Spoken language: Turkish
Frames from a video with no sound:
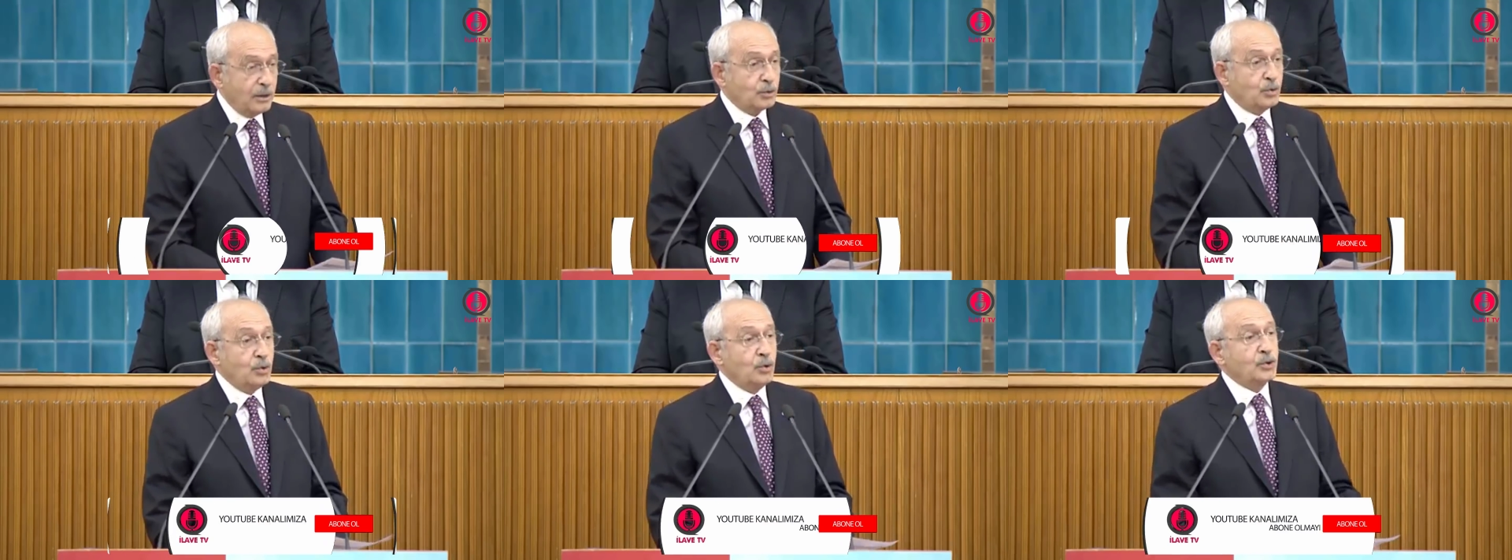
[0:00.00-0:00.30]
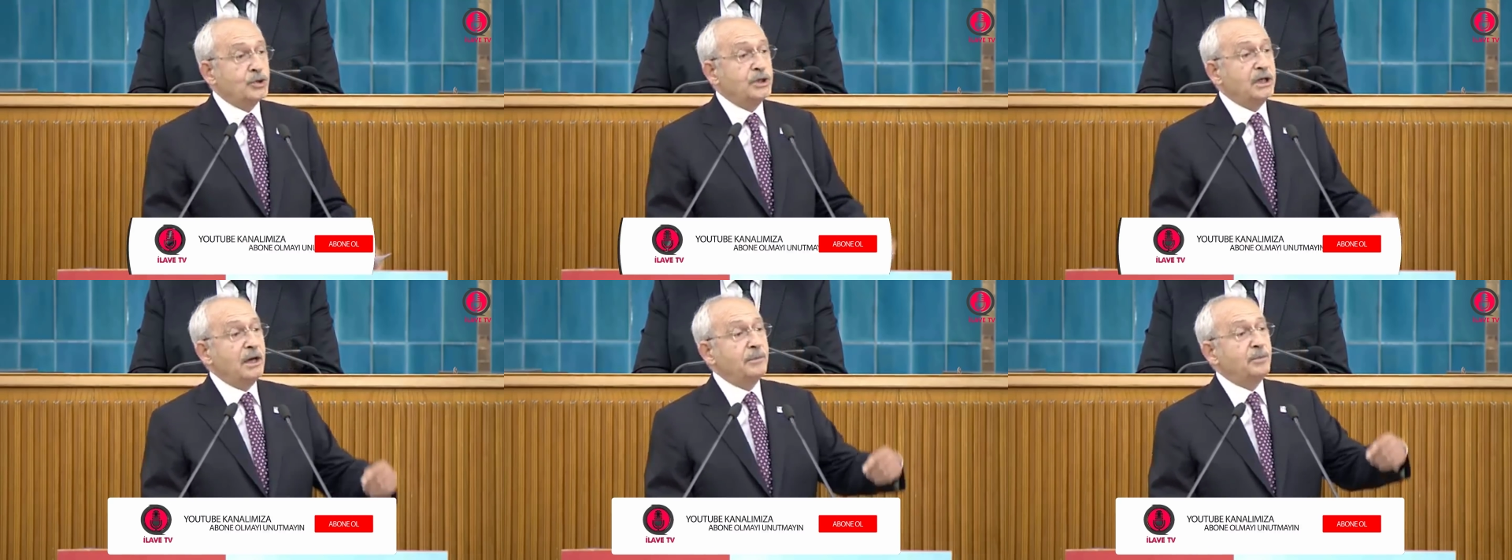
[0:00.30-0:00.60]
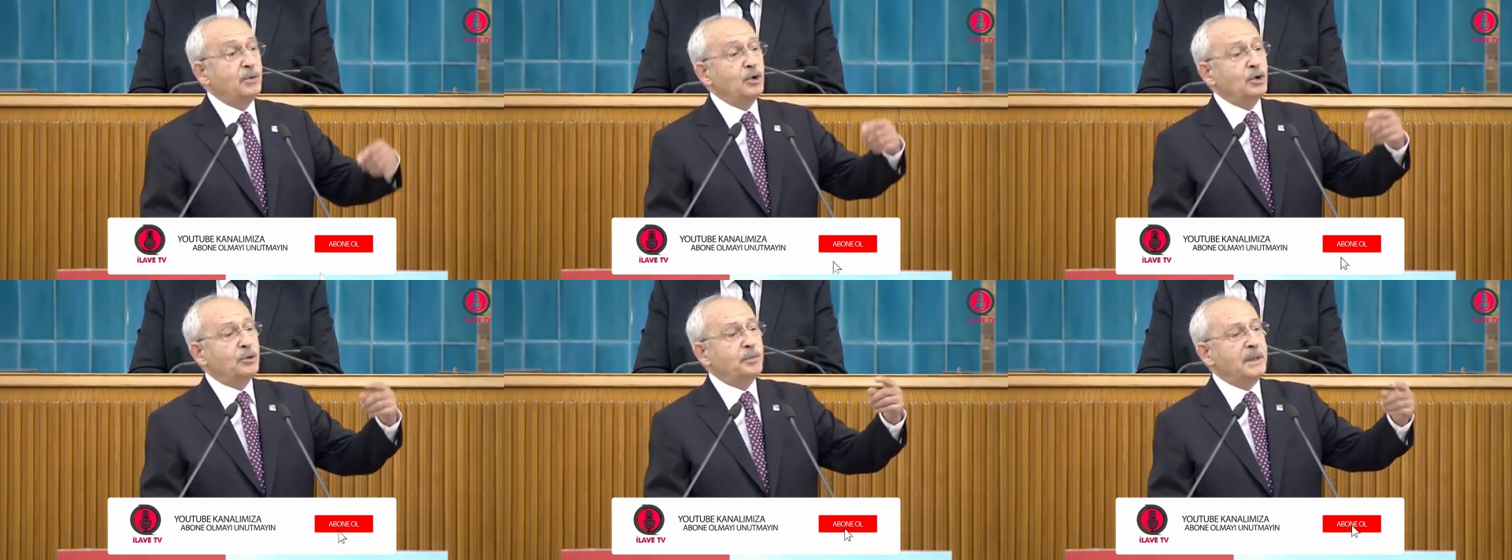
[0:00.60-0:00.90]

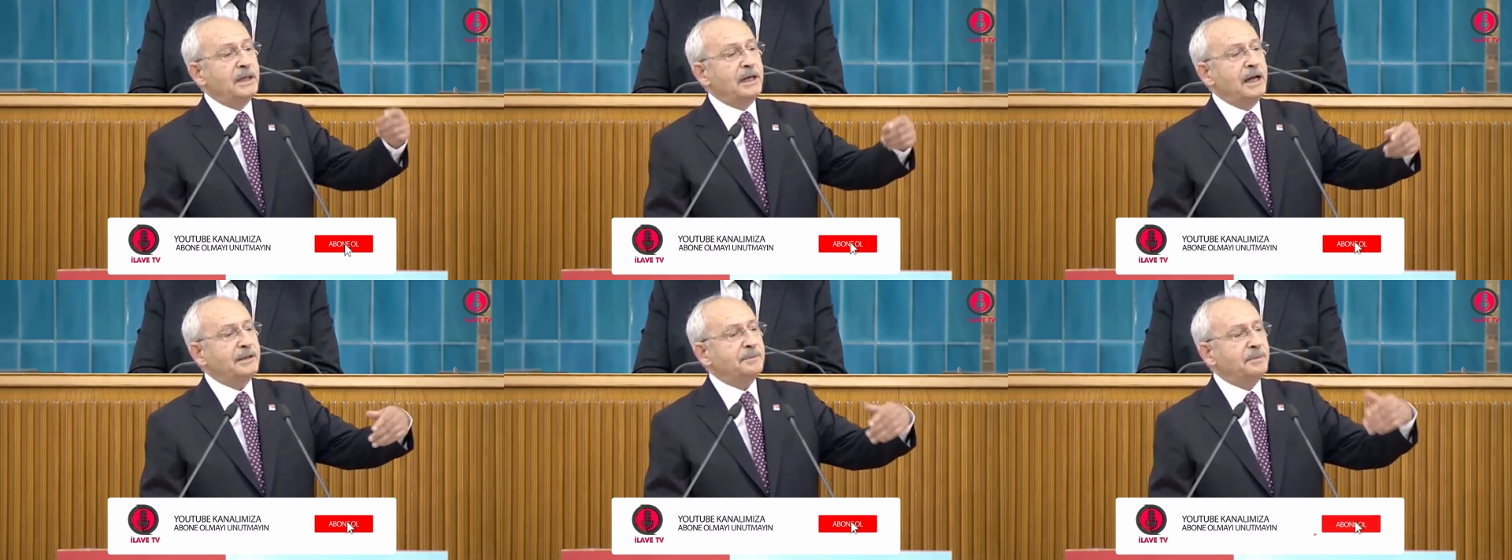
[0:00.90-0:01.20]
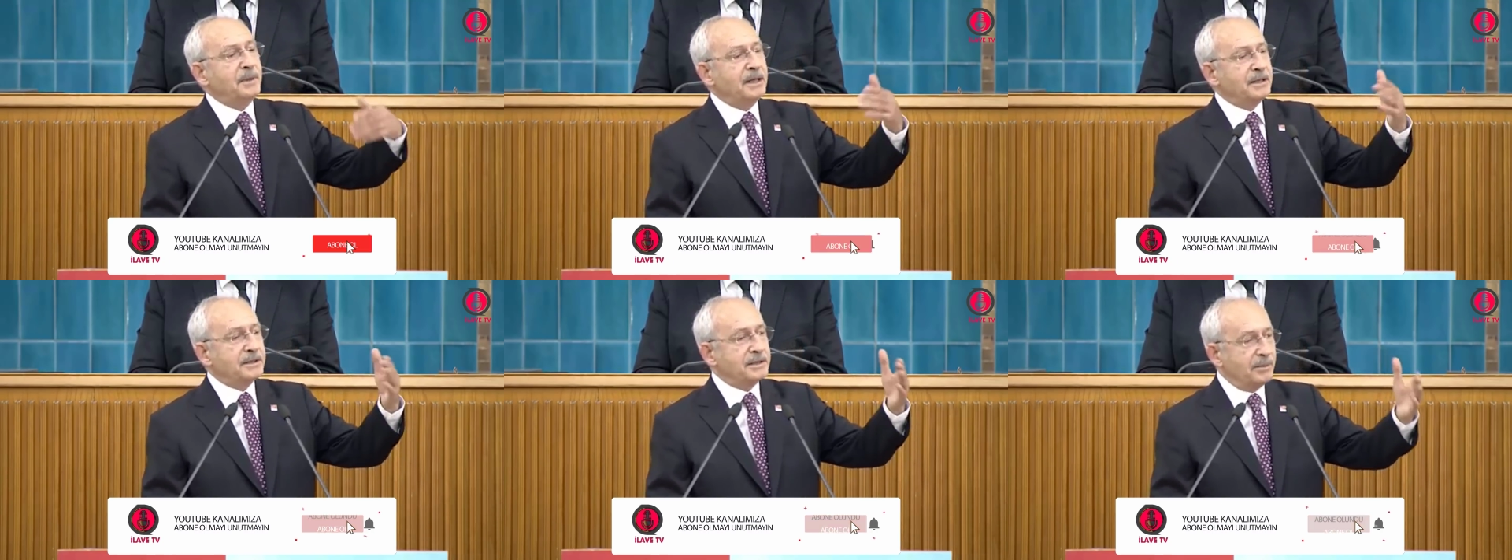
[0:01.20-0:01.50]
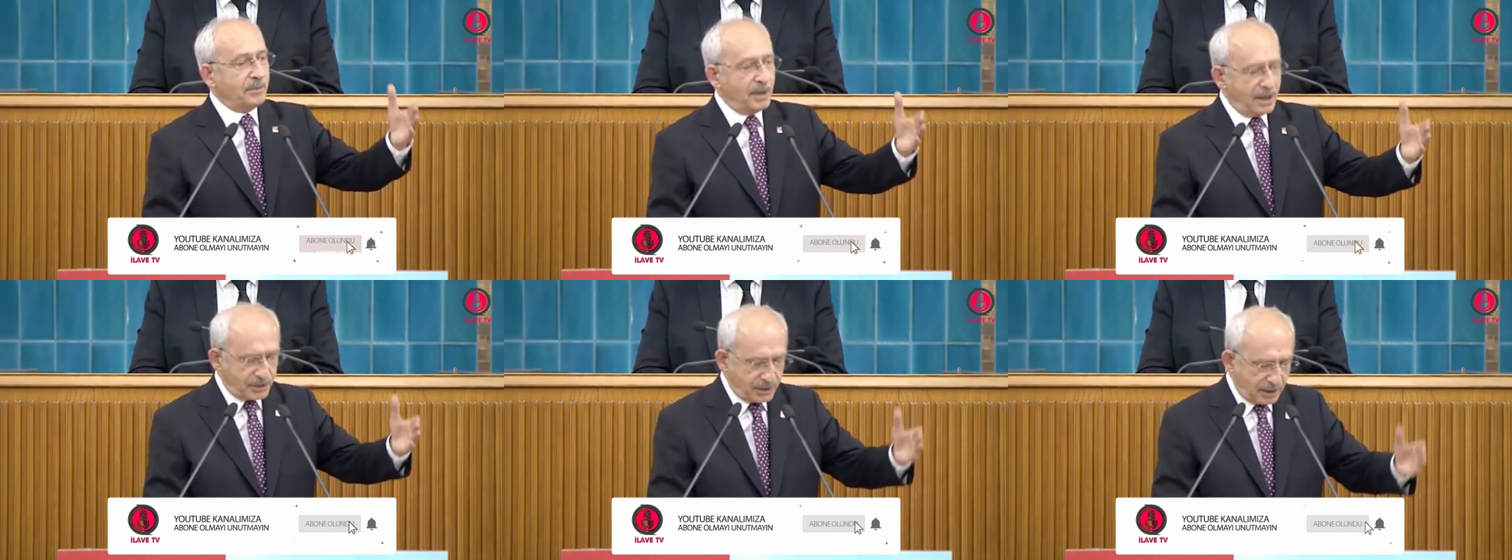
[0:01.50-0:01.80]
Türkiye Büyük Millet
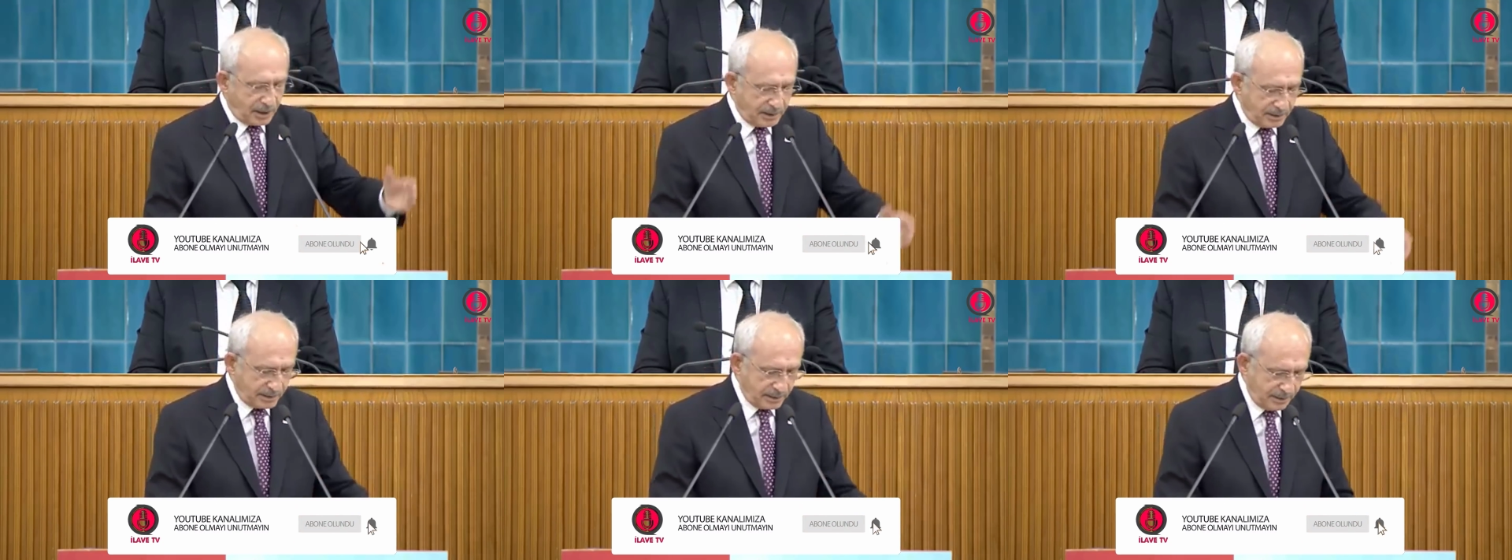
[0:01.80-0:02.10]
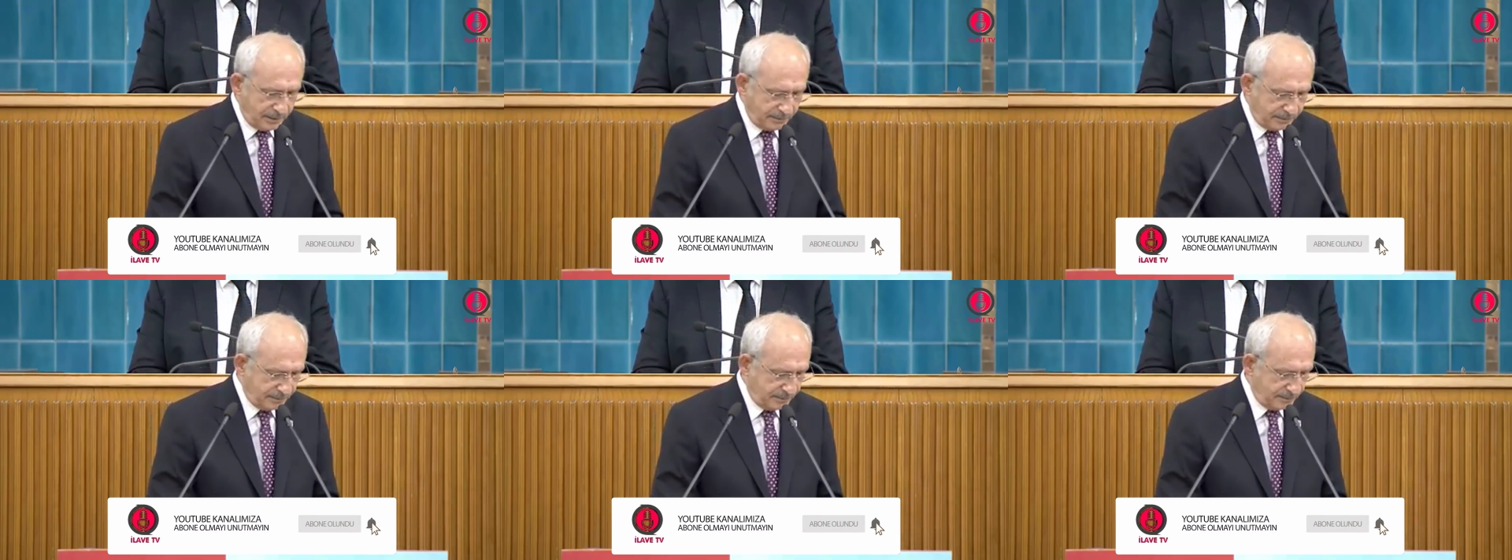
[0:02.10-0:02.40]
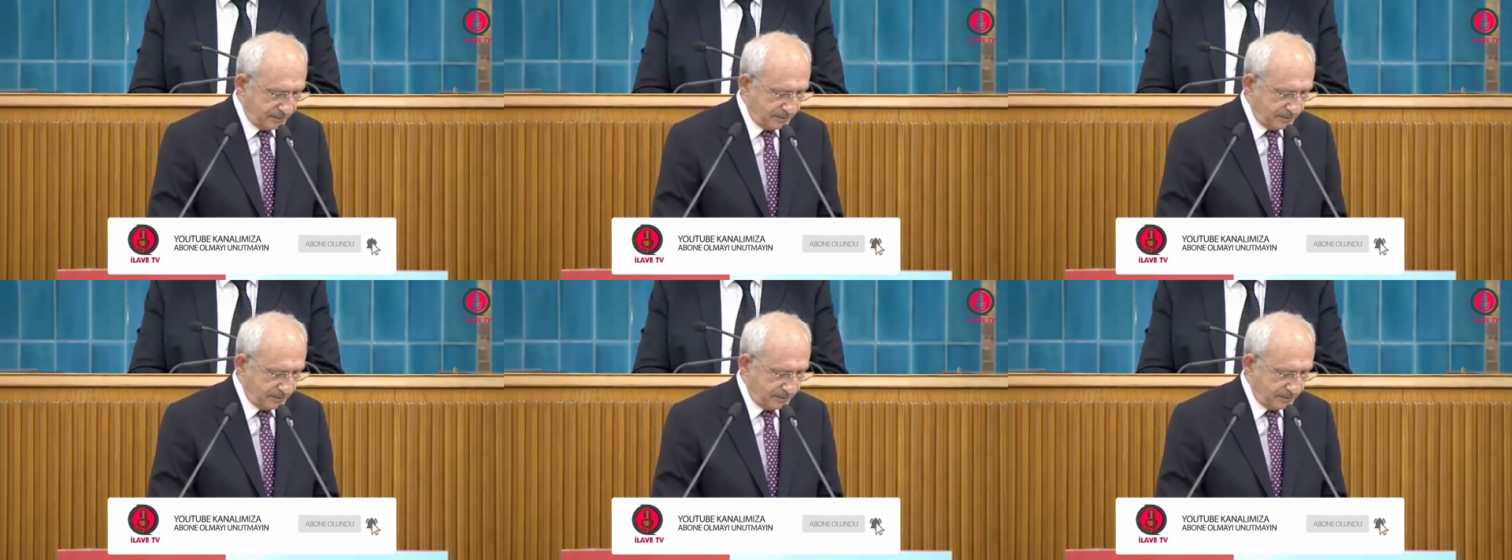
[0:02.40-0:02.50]
Meclisi Başkanlığı